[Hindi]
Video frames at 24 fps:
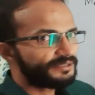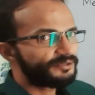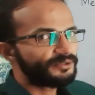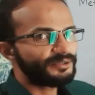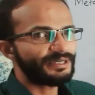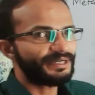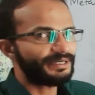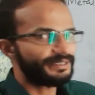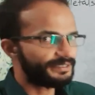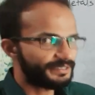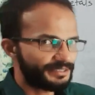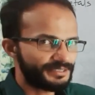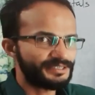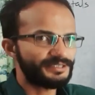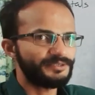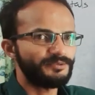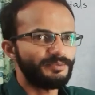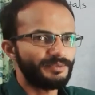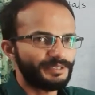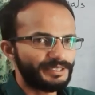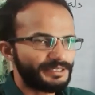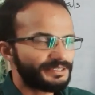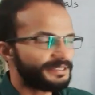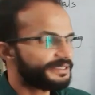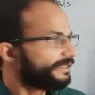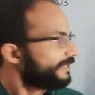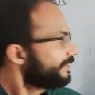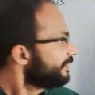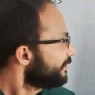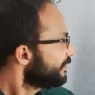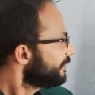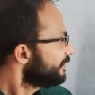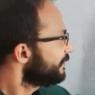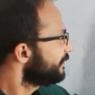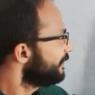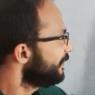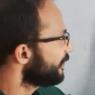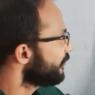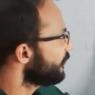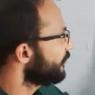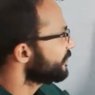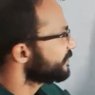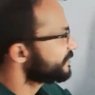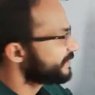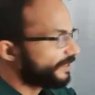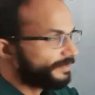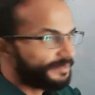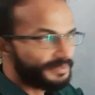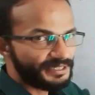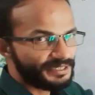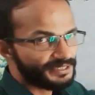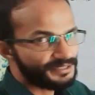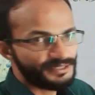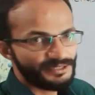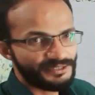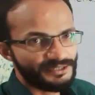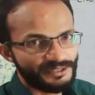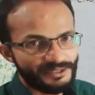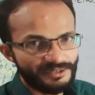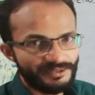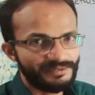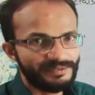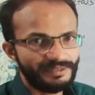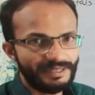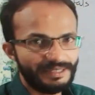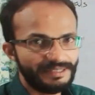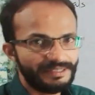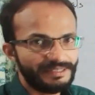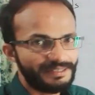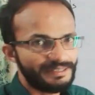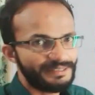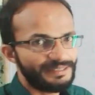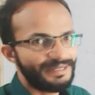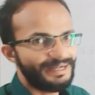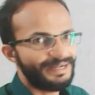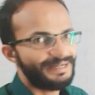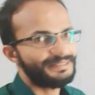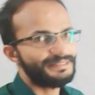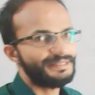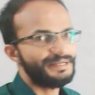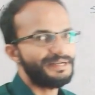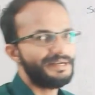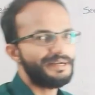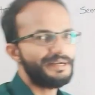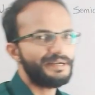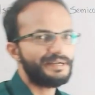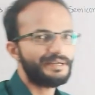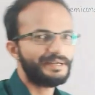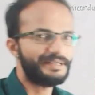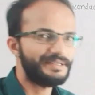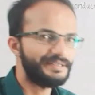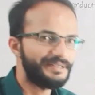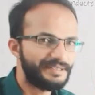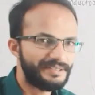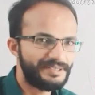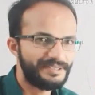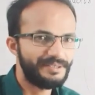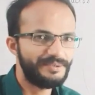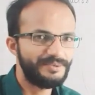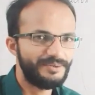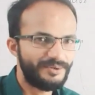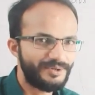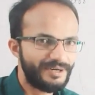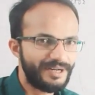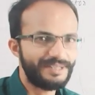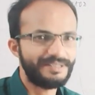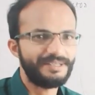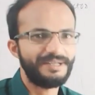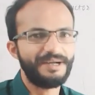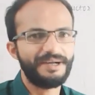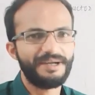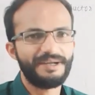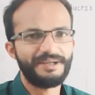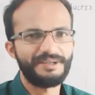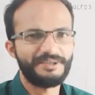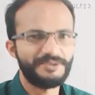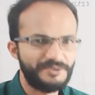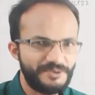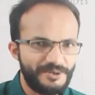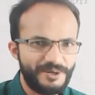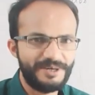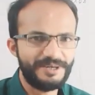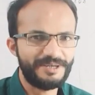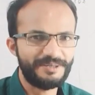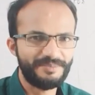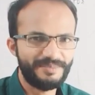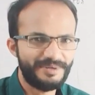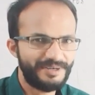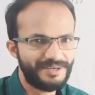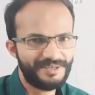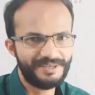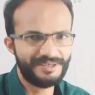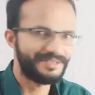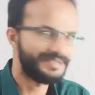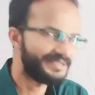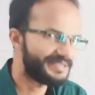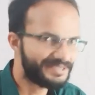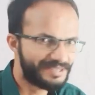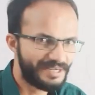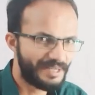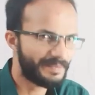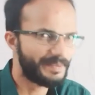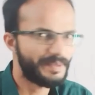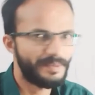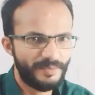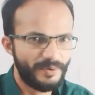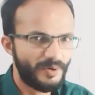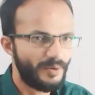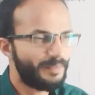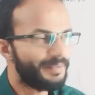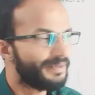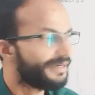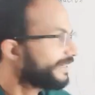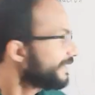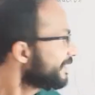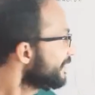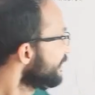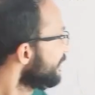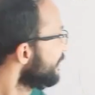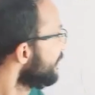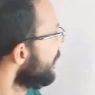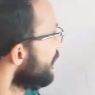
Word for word: कि कोई कंडक्टिव मटेरियल है ये कोई सेमीकंडक्टर यानी कि आधा कंडक्टिव और आधा इंसुलेटिंग मटेरियल इस टाइप की प्रॉपर्टी